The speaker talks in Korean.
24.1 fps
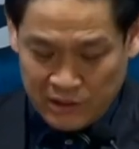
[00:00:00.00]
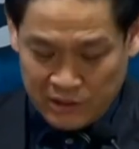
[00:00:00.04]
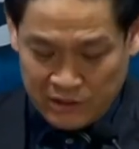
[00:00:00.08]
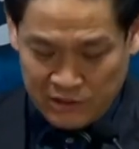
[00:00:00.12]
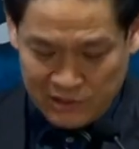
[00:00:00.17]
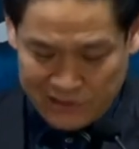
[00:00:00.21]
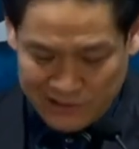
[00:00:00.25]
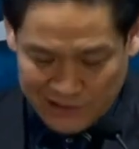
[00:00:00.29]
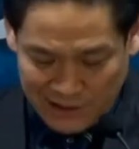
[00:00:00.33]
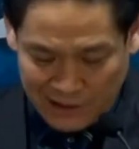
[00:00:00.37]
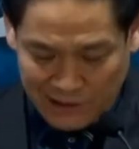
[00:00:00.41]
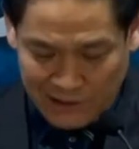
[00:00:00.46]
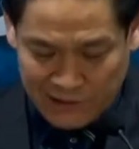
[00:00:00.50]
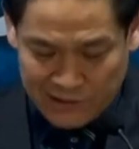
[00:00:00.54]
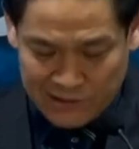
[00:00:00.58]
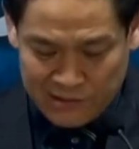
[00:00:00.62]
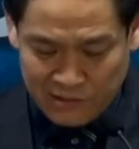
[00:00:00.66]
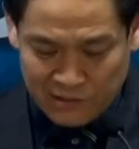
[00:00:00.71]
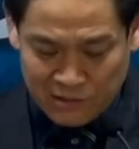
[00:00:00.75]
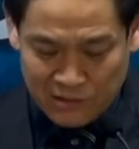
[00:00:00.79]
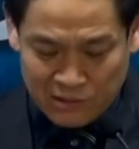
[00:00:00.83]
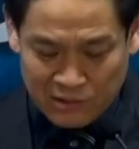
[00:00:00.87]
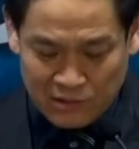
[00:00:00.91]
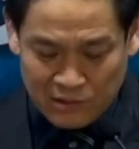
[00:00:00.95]
초기 대응을
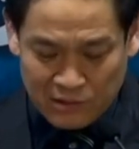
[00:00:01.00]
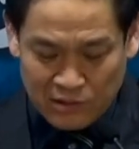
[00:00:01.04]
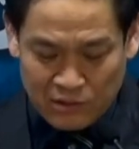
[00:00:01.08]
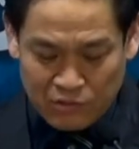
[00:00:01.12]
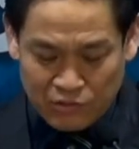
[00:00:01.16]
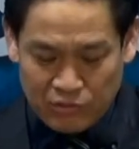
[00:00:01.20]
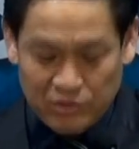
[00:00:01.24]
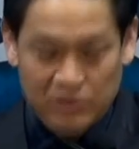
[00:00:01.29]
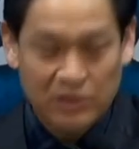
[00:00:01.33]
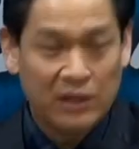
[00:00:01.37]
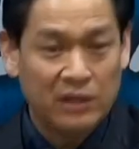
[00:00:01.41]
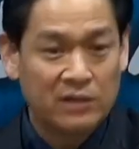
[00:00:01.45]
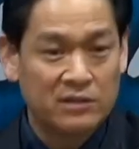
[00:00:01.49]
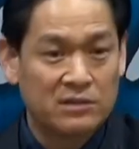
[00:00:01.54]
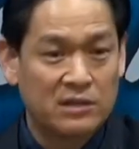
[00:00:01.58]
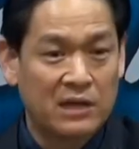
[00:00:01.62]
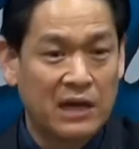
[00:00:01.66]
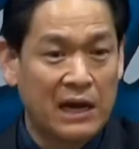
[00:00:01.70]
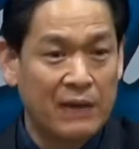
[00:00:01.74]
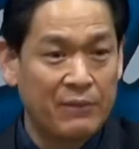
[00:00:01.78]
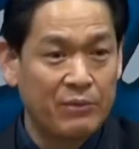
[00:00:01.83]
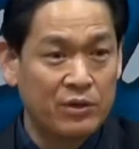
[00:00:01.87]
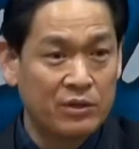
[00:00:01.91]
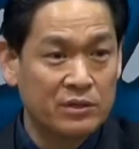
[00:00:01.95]
잘해서
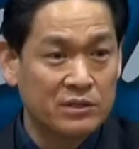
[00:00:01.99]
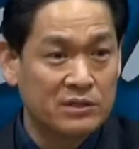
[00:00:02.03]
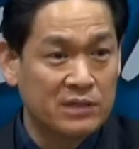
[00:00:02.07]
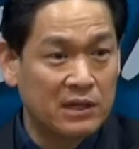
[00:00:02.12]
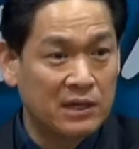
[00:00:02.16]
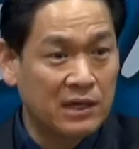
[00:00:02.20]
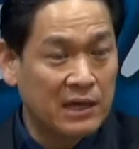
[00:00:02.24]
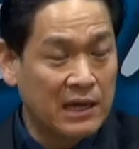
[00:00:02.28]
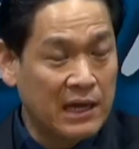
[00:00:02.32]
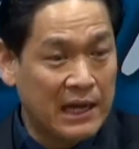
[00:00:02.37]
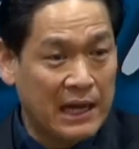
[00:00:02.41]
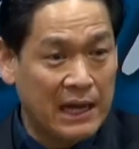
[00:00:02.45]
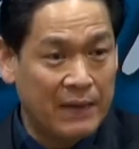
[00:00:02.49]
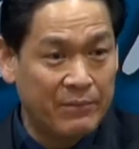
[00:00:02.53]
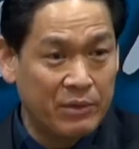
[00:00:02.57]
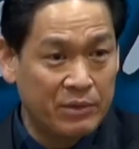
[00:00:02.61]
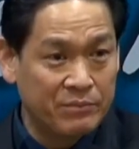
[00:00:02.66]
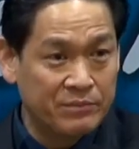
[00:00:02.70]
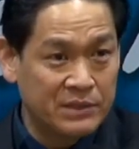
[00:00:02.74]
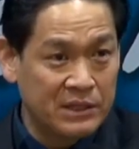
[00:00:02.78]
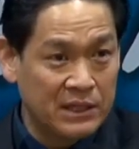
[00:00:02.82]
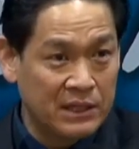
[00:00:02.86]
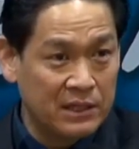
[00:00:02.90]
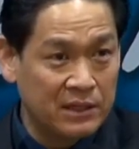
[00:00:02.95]
우리나라에서 감염자가
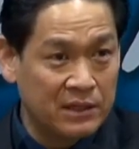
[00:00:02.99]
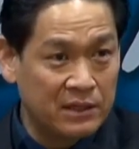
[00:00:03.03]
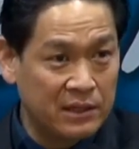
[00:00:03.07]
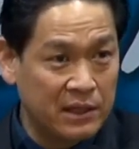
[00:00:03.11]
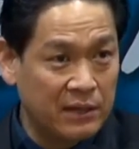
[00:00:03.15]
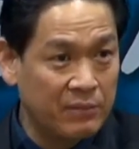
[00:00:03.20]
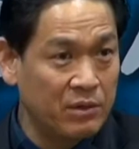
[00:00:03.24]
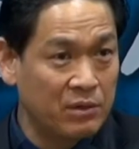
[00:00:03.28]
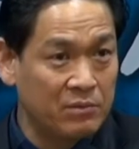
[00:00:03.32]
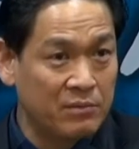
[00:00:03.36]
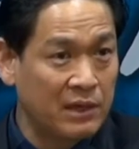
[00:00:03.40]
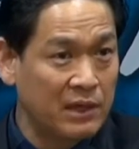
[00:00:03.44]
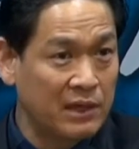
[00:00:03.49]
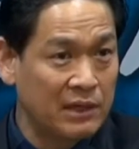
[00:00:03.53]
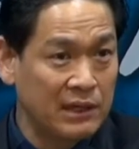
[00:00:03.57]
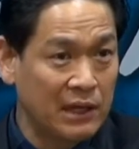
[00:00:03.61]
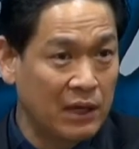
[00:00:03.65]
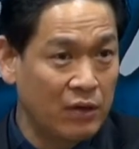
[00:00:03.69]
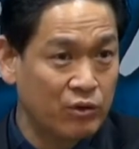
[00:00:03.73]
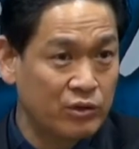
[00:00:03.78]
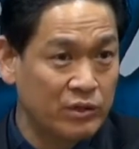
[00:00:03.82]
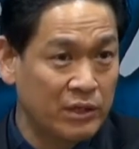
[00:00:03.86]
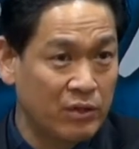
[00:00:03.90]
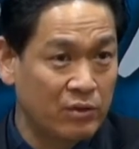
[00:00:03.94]
감염자가
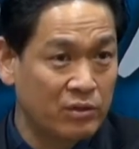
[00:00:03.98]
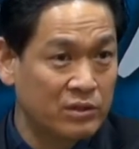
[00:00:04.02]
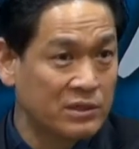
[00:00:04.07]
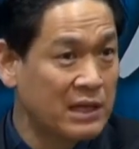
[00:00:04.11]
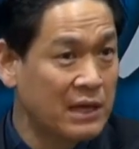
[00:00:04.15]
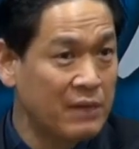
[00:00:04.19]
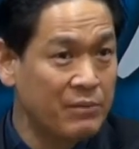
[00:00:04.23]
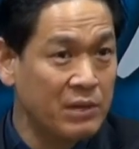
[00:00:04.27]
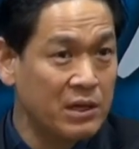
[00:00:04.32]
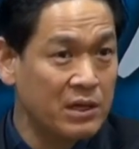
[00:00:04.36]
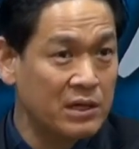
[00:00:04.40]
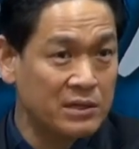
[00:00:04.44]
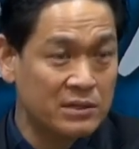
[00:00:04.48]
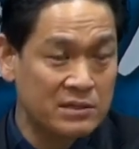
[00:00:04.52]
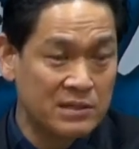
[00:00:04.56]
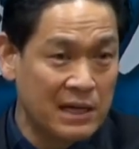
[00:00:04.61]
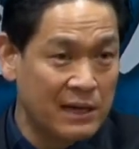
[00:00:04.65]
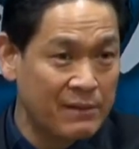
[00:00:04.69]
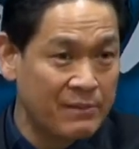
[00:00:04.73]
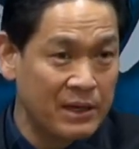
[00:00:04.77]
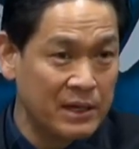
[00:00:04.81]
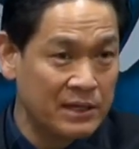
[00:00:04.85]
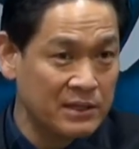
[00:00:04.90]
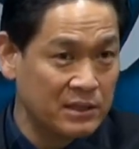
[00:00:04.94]
4명밖에 나오지 않았고
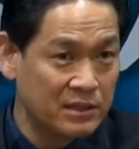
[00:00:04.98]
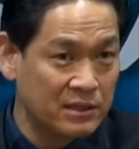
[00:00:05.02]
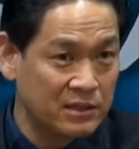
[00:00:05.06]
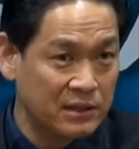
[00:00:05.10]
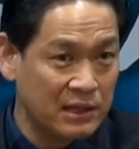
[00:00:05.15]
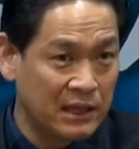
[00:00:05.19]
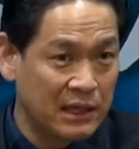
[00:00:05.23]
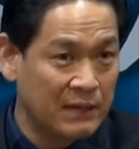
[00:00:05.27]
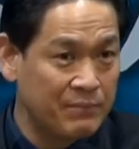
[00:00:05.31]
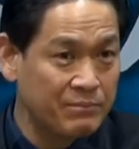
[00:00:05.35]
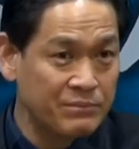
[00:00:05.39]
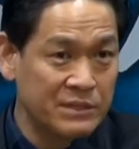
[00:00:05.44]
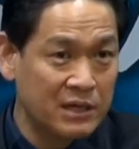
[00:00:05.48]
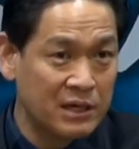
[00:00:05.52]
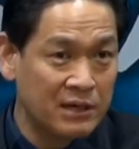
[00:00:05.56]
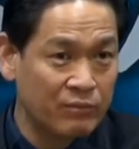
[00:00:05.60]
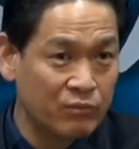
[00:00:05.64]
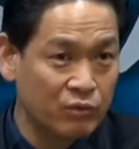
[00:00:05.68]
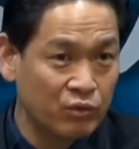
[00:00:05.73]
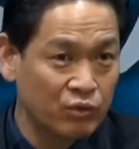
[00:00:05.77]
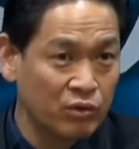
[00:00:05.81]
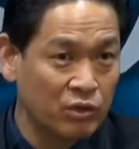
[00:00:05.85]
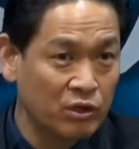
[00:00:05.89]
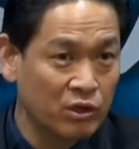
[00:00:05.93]
사망, 사망자는 단
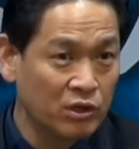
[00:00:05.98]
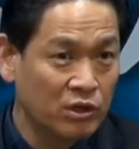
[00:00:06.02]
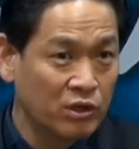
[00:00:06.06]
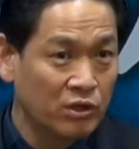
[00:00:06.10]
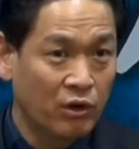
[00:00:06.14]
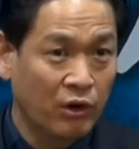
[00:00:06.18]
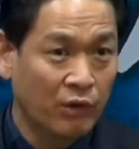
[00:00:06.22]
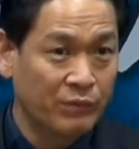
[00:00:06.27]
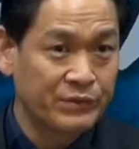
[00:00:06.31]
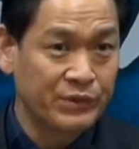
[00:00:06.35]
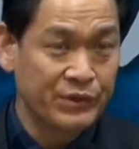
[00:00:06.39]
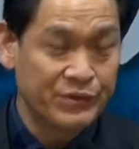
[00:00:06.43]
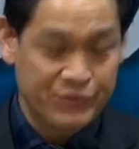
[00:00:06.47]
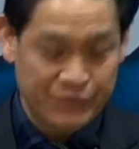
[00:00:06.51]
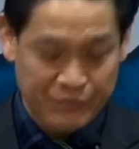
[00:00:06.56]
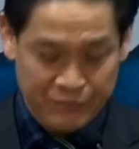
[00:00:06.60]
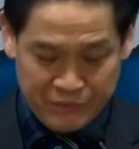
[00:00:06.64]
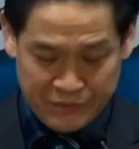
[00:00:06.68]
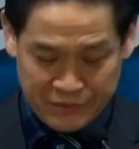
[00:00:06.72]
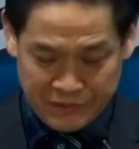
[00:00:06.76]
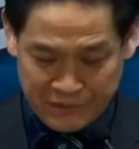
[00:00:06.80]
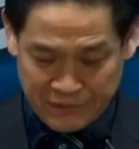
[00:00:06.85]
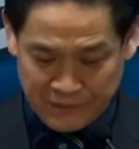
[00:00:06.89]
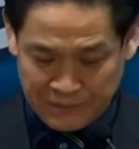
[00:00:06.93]
한 사람도
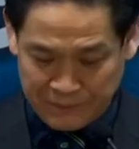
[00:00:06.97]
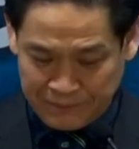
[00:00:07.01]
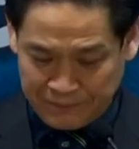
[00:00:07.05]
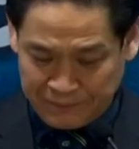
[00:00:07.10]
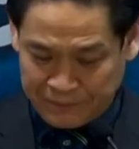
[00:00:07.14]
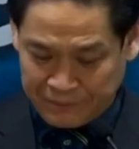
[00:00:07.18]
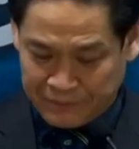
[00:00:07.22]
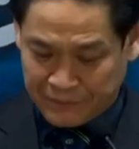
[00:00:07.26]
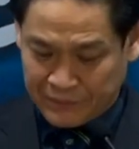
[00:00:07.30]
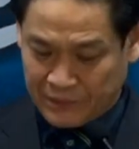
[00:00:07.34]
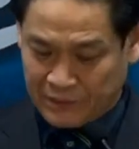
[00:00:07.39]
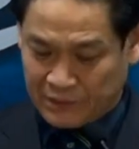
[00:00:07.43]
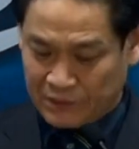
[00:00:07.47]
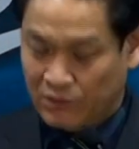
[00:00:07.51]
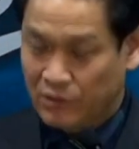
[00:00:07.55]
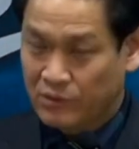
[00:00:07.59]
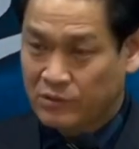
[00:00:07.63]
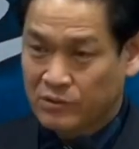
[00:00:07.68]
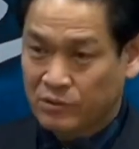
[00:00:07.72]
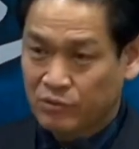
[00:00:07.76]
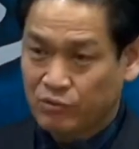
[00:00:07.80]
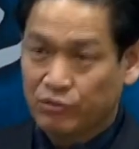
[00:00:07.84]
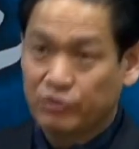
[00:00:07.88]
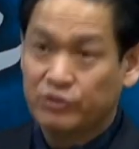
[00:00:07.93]
없었습니다.
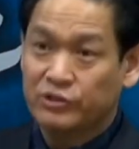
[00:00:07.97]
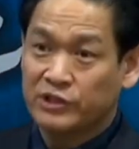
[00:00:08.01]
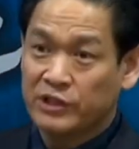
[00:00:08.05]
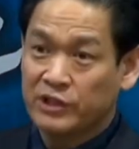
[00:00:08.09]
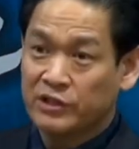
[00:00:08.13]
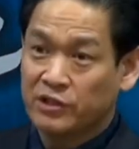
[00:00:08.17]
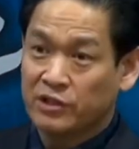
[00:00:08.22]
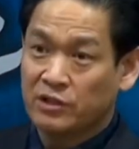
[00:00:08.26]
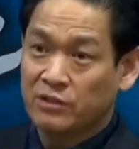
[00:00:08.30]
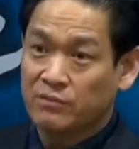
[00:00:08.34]
그래서